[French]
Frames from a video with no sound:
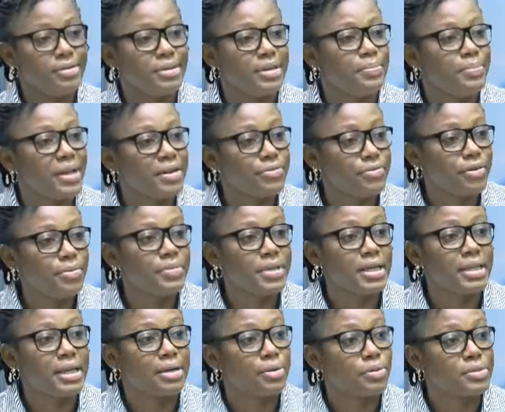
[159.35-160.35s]
des plateformes
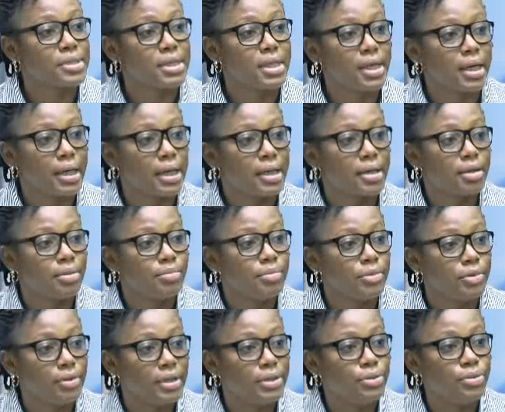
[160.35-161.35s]
qui étaient considérées
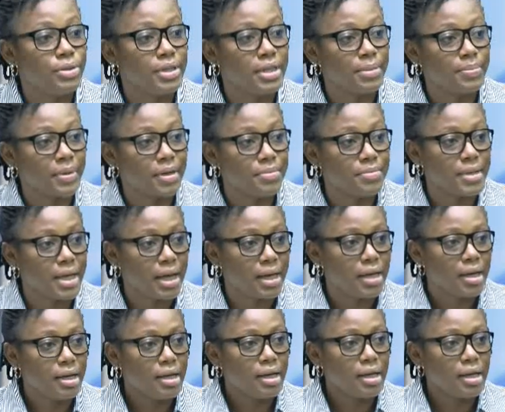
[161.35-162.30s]
comme euh, l'une des premières